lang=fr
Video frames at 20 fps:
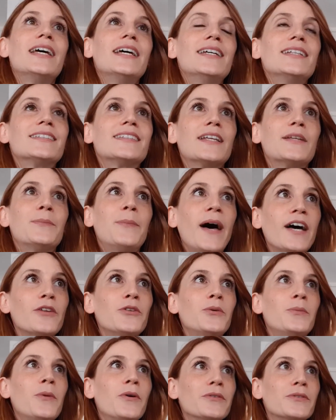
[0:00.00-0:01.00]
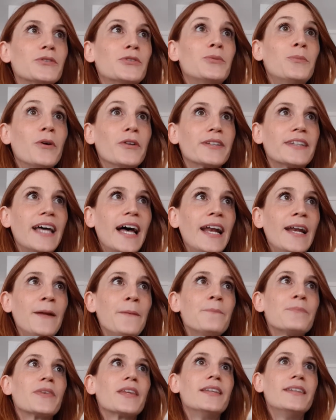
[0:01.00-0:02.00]
Cette part du mental
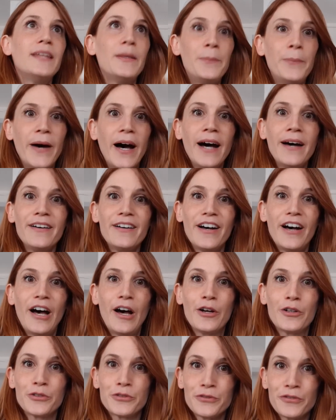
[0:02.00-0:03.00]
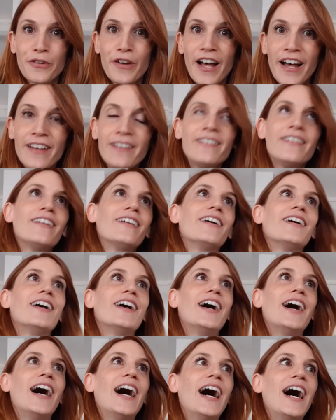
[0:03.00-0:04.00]
n'est pas un frein
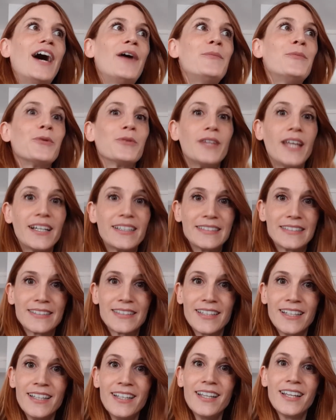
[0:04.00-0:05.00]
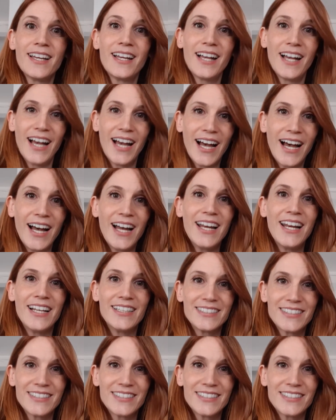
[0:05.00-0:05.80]
à mon accès à la